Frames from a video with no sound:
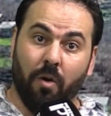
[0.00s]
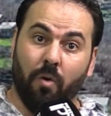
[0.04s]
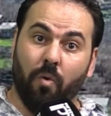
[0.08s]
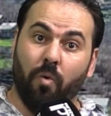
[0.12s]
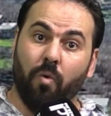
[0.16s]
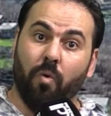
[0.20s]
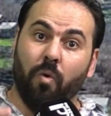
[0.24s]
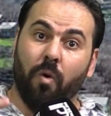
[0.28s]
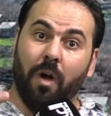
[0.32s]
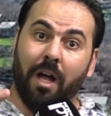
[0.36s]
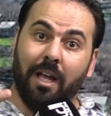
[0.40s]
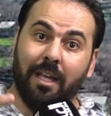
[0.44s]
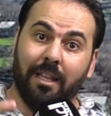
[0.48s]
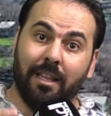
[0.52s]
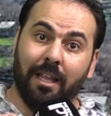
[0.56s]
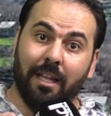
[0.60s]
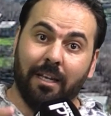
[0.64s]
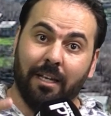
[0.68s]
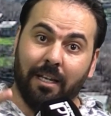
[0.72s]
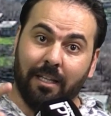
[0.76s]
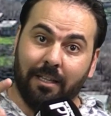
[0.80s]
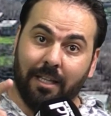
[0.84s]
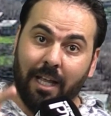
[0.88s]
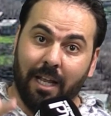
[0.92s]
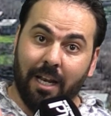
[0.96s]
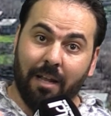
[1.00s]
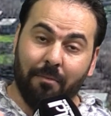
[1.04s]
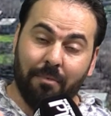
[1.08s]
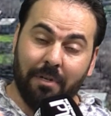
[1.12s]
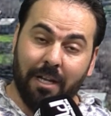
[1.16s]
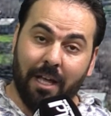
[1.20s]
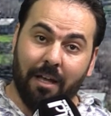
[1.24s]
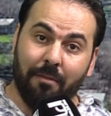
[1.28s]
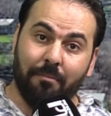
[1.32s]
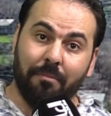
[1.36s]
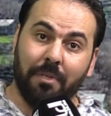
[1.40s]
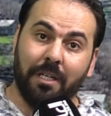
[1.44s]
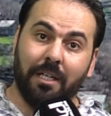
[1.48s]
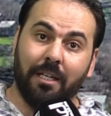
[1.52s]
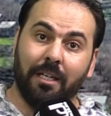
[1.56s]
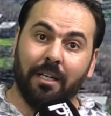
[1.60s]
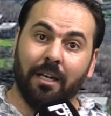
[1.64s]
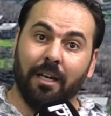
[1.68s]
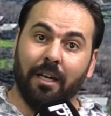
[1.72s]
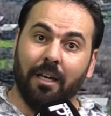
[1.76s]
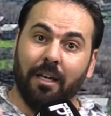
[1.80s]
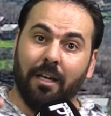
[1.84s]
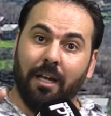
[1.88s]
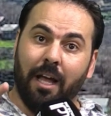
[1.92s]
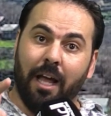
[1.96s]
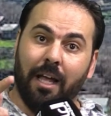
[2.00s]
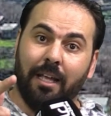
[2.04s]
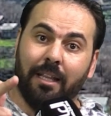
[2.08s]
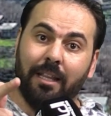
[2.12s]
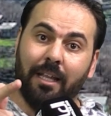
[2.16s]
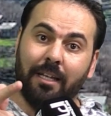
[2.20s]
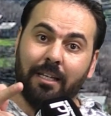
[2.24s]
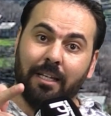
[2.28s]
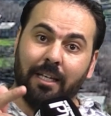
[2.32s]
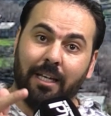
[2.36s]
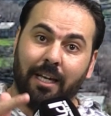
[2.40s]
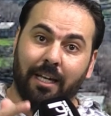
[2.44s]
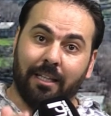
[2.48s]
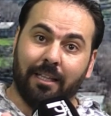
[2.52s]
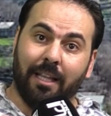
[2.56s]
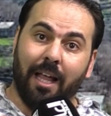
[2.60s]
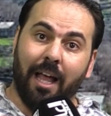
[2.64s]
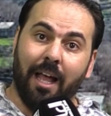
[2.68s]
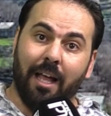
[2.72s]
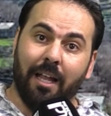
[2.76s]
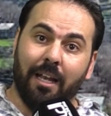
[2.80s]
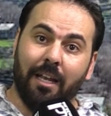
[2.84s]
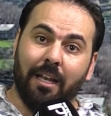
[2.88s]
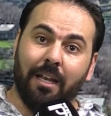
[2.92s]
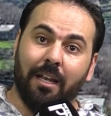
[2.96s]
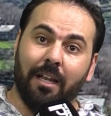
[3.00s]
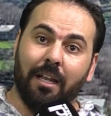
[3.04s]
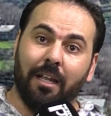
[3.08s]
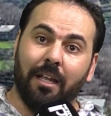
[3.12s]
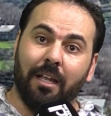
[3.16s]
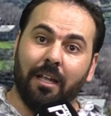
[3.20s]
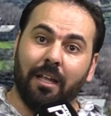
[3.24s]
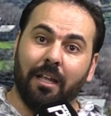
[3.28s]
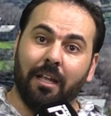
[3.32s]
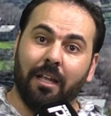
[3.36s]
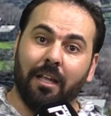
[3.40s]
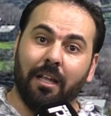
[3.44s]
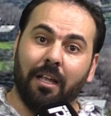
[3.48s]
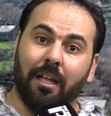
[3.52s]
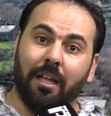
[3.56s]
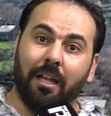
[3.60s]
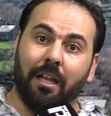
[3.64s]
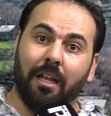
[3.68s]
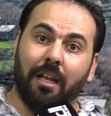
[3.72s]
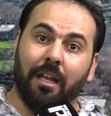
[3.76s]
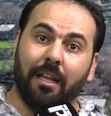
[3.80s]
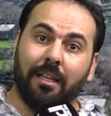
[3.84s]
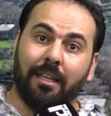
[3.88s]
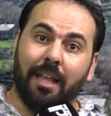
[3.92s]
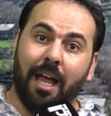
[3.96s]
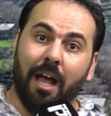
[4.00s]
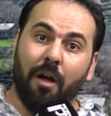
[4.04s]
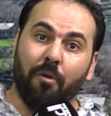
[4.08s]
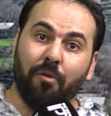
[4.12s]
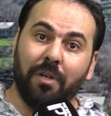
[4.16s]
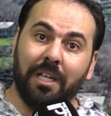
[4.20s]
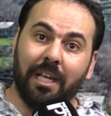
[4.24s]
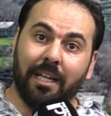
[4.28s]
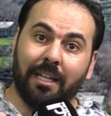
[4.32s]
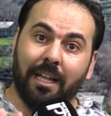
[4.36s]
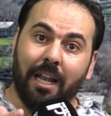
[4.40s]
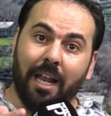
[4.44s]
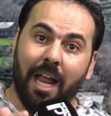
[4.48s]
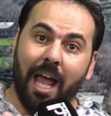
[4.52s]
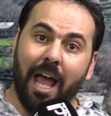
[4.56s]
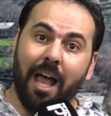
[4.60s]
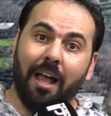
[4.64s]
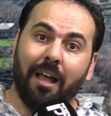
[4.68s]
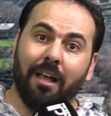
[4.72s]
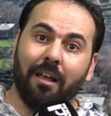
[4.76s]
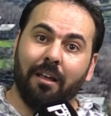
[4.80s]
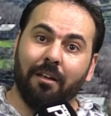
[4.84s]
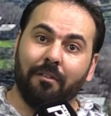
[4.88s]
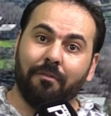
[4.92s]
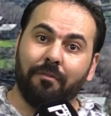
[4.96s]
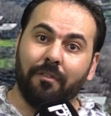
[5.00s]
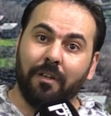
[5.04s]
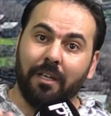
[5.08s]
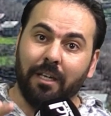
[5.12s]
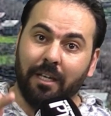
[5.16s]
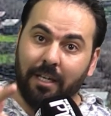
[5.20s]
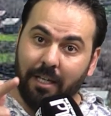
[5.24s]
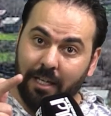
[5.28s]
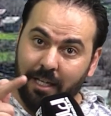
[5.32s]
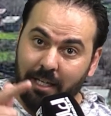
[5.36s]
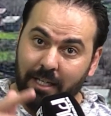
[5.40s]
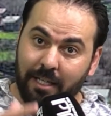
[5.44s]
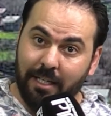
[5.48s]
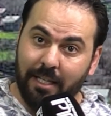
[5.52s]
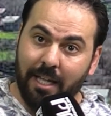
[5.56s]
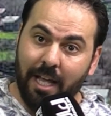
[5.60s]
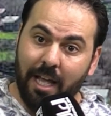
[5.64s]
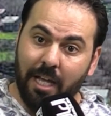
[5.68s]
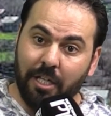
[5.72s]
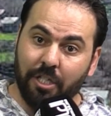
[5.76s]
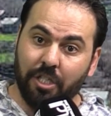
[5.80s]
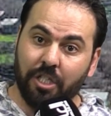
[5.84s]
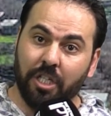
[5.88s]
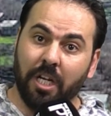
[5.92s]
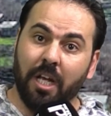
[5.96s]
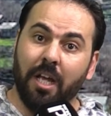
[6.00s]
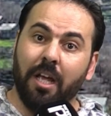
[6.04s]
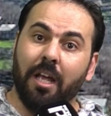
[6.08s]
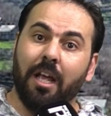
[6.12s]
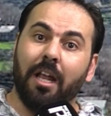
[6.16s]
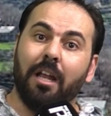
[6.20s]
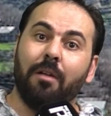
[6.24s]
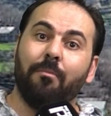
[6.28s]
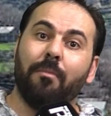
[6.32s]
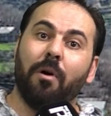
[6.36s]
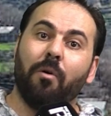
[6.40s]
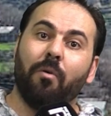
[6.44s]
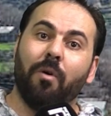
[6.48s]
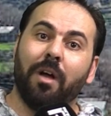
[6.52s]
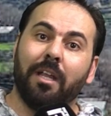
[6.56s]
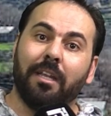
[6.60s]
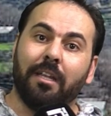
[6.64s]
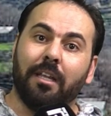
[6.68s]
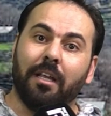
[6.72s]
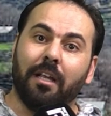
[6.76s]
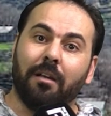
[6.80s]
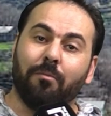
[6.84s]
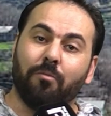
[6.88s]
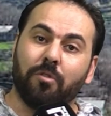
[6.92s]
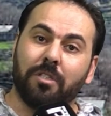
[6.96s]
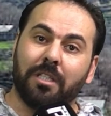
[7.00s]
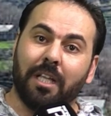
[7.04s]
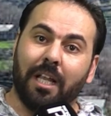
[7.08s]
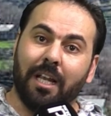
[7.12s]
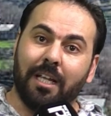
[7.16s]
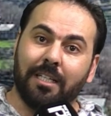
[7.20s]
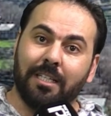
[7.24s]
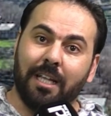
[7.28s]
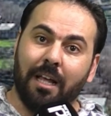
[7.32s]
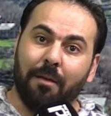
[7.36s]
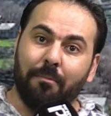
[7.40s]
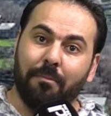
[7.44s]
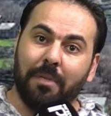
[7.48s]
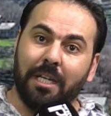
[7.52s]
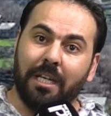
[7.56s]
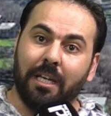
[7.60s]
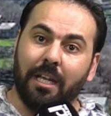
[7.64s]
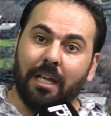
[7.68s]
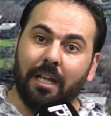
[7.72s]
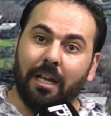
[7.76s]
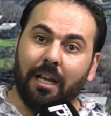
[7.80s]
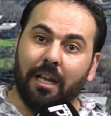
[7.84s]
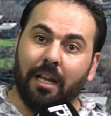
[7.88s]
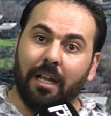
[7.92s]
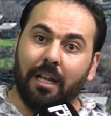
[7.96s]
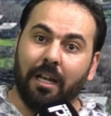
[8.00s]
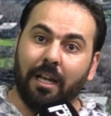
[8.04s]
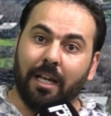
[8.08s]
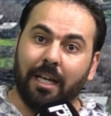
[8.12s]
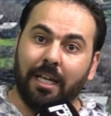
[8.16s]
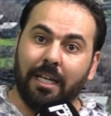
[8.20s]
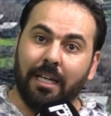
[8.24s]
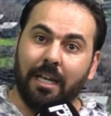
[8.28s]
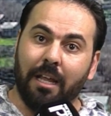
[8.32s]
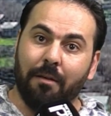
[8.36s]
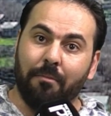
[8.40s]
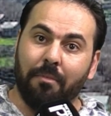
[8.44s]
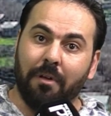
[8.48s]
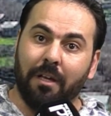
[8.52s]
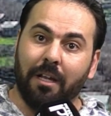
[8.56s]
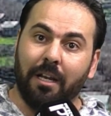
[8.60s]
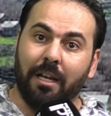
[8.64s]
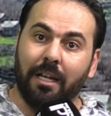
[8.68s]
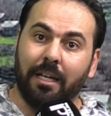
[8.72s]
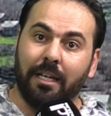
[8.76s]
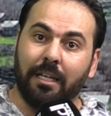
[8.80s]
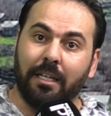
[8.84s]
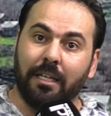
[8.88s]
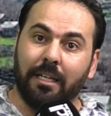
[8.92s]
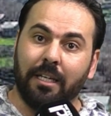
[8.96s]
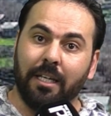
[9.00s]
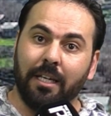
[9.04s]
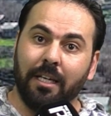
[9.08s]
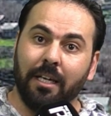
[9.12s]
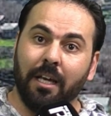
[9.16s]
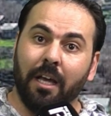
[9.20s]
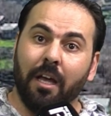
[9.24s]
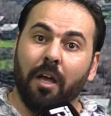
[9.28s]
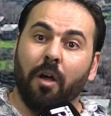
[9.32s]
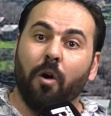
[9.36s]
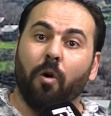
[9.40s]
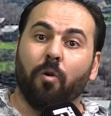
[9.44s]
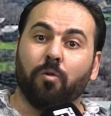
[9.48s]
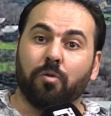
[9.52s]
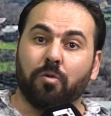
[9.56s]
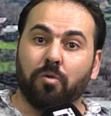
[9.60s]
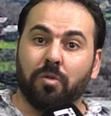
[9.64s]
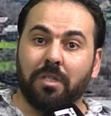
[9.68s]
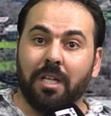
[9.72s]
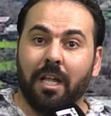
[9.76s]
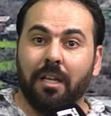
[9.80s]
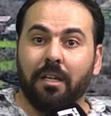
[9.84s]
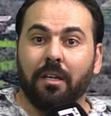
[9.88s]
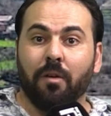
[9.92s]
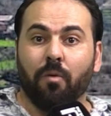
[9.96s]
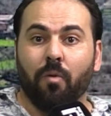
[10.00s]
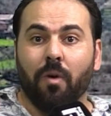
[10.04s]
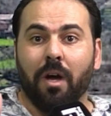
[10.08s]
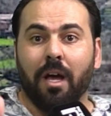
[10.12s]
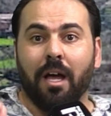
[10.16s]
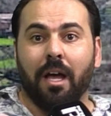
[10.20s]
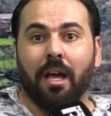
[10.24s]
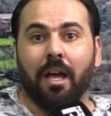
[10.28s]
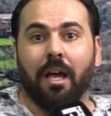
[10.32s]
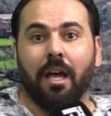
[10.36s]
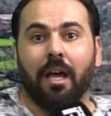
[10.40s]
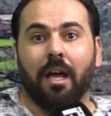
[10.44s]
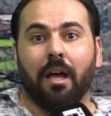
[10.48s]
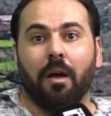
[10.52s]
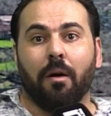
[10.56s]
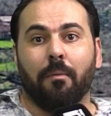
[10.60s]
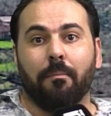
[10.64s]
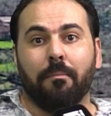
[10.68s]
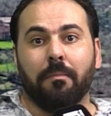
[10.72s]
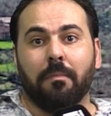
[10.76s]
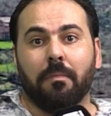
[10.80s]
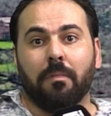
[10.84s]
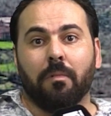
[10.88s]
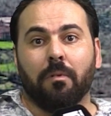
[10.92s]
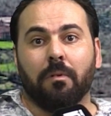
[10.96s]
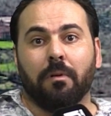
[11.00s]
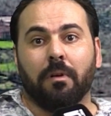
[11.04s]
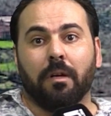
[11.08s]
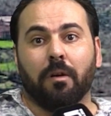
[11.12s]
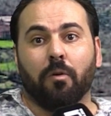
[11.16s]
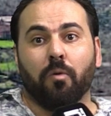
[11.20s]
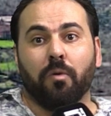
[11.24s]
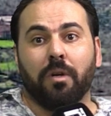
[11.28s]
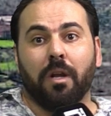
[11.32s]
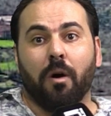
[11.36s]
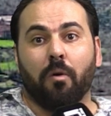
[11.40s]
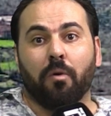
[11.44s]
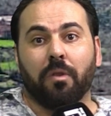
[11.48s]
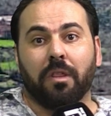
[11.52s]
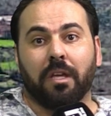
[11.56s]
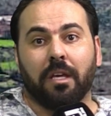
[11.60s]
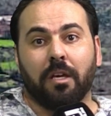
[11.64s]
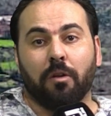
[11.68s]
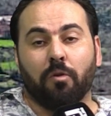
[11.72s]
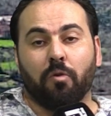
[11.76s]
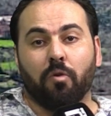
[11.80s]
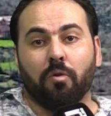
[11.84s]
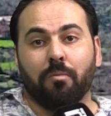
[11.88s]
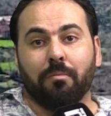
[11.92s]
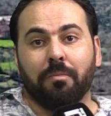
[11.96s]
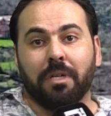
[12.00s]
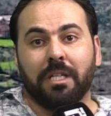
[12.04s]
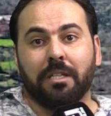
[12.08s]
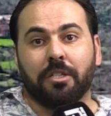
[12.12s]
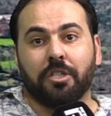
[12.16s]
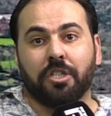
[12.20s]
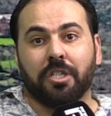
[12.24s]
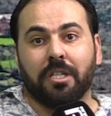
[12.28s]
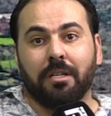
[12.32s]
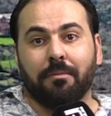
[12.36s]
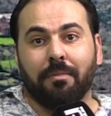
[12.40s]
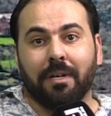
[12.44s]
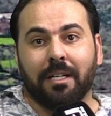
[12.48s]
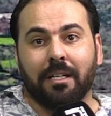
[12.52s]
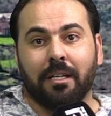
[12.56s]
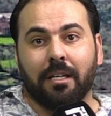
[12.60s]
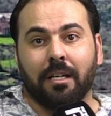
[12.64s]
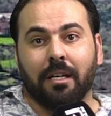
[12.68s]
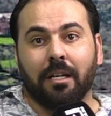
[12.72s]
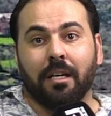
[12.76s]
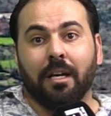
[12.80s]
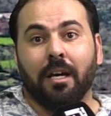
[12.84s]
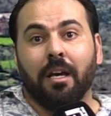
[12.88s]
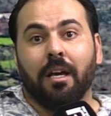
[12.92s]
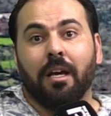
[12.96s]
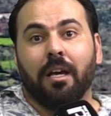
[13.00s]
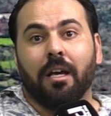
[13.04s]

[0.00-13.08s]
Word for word: وايضا طلبنا ب ايضا اعطاء التعاونيات الحق في انتاج المواد المستخلصه من القناب الهندي خصوصا وهنا أذكركم بتجربة